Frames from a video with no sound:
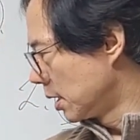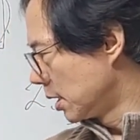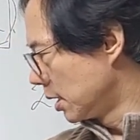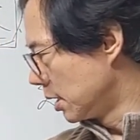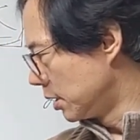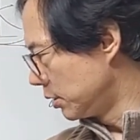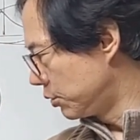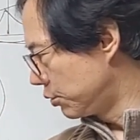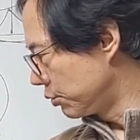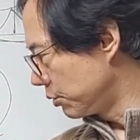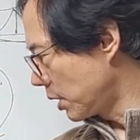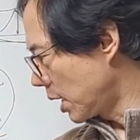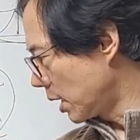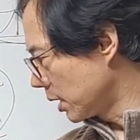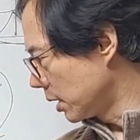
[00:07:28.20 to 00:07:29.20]

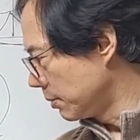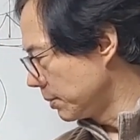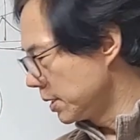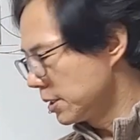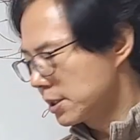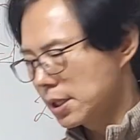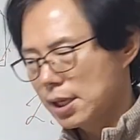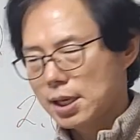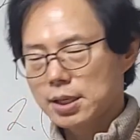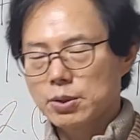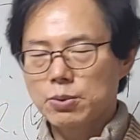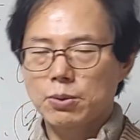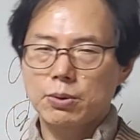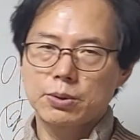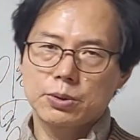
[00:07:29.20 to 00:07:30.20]
일주나 이민생
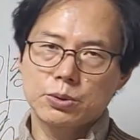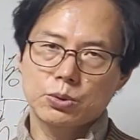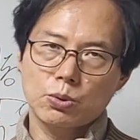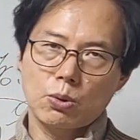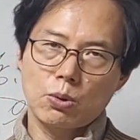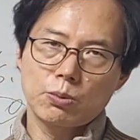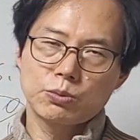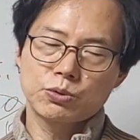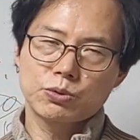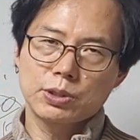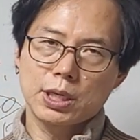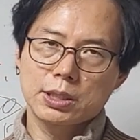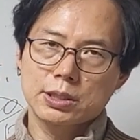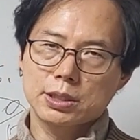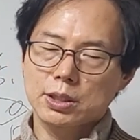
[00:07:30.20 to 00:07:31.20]
요거는 조금
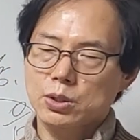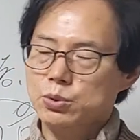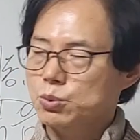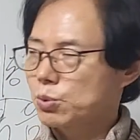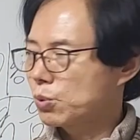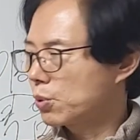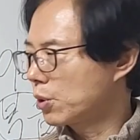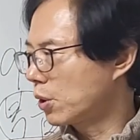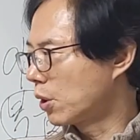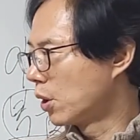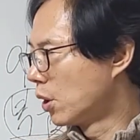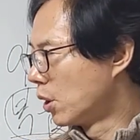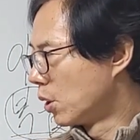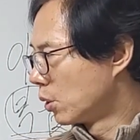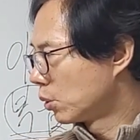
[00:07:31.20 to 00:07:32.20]
주의하시는 게 좋고요.
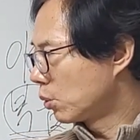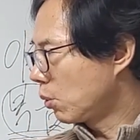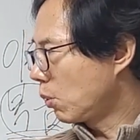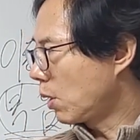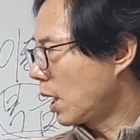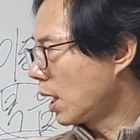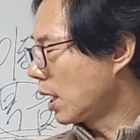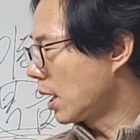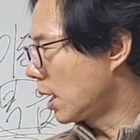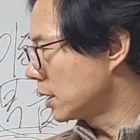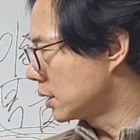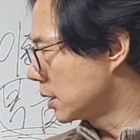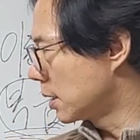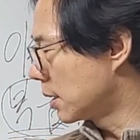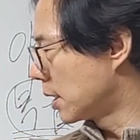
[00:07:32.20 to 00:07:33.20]
또 한
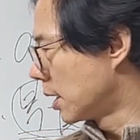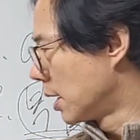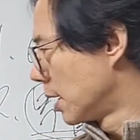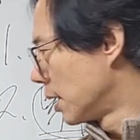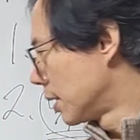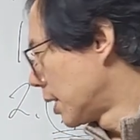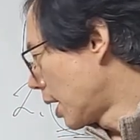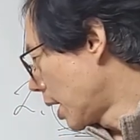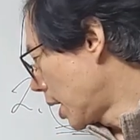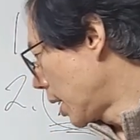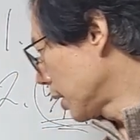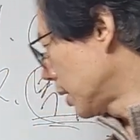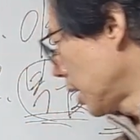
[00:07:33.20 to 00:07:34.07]
가지 내가